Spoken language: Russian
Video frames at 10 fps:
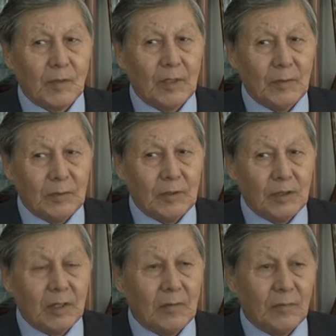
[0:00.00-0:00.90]

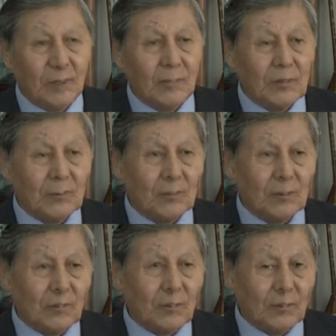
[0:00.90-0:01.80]
имени Аль-Фараби
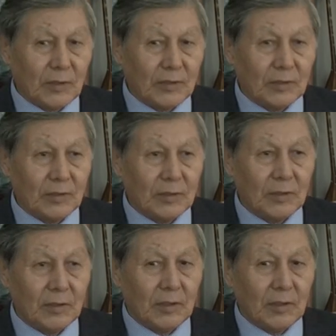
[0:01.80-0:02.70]
Султан Бибарса.
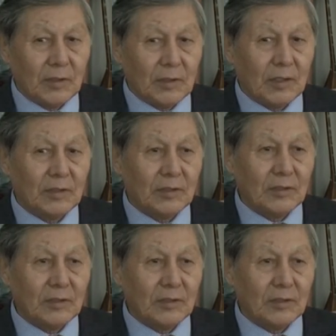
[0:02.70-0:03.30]
Наша